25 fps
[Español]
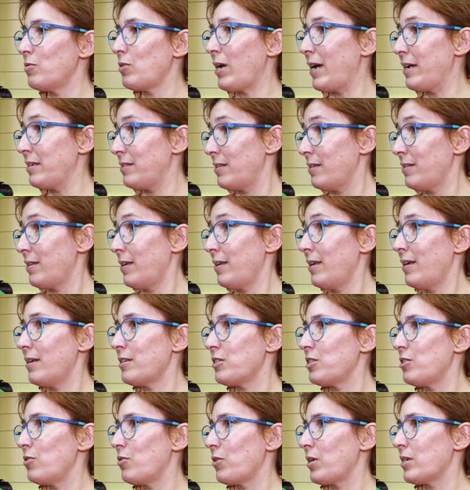a este
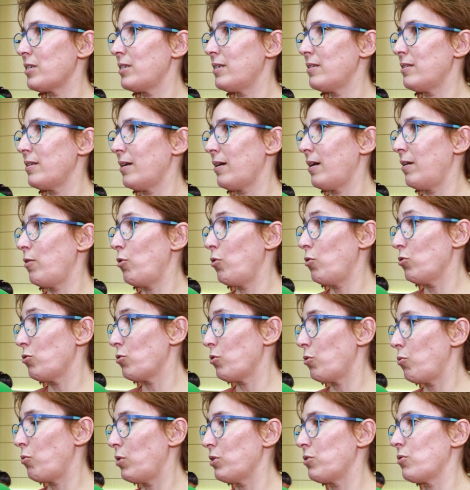taller, sino que asistan a los
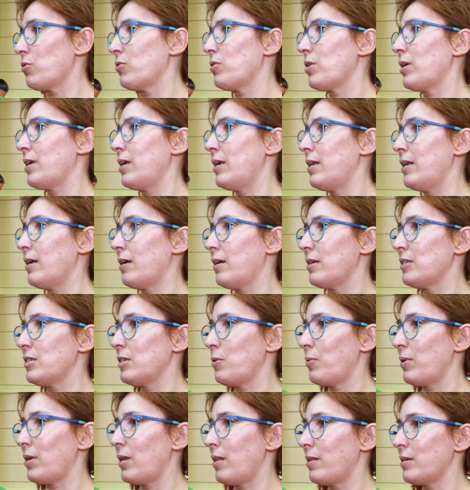otros cuatro talleres que
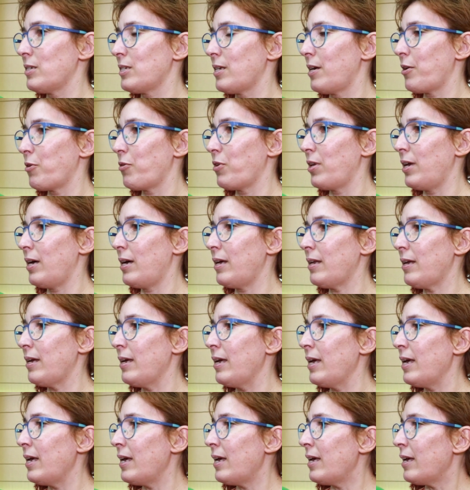se van a desarrollar
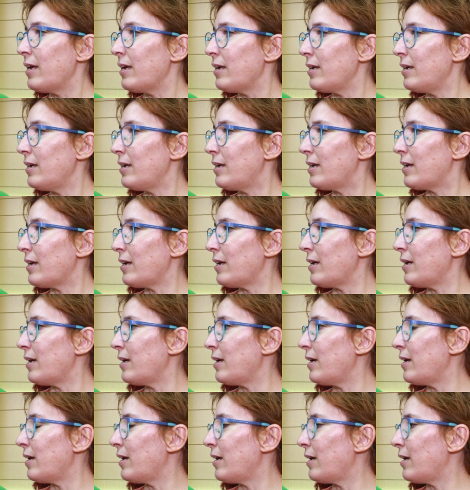y
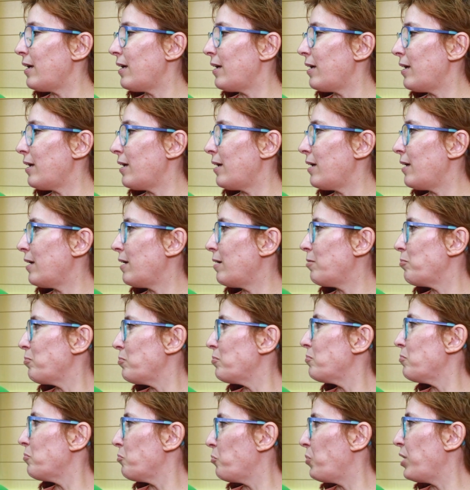que
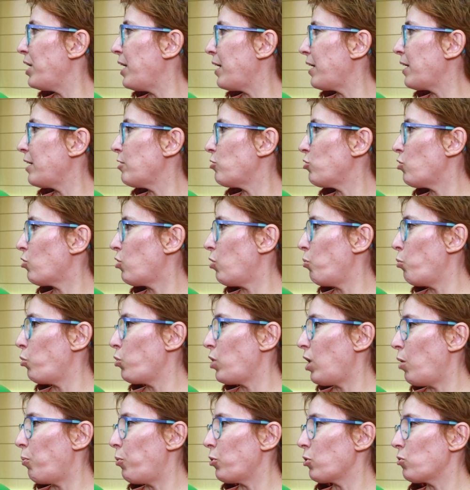vean esto como
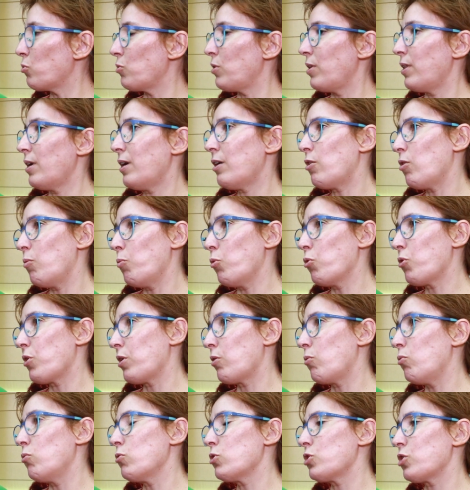una oportunidad, como un
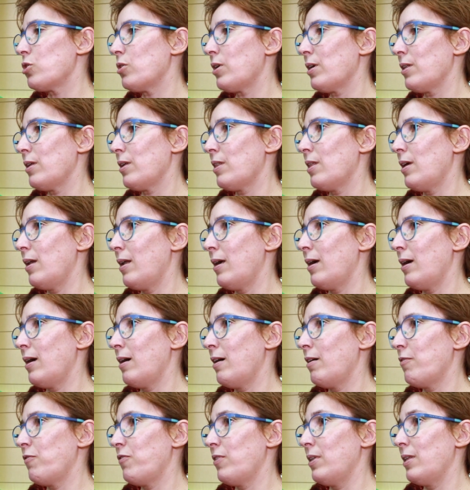recurso que desde
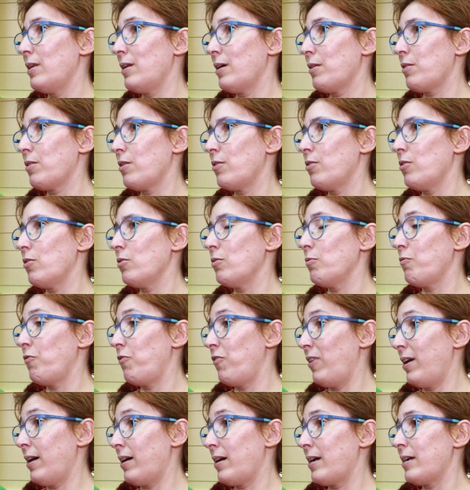la Federación
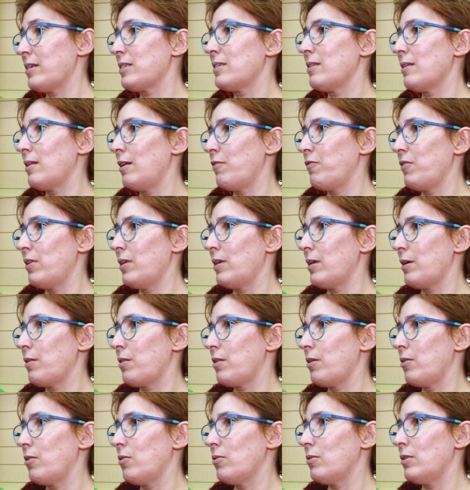FAGES, de la
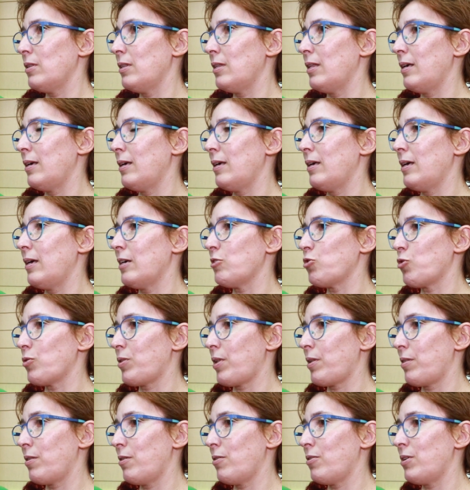Federación de
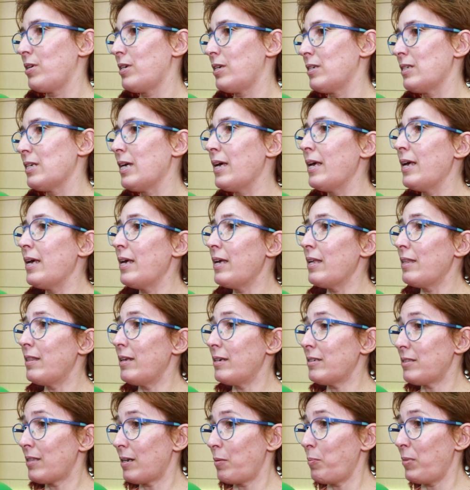Asociaciones
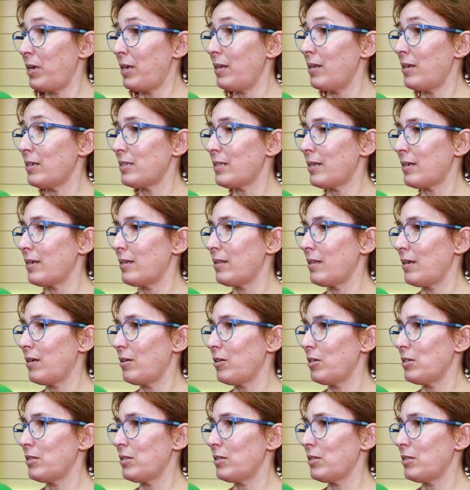de Extremeñas, de Gitanas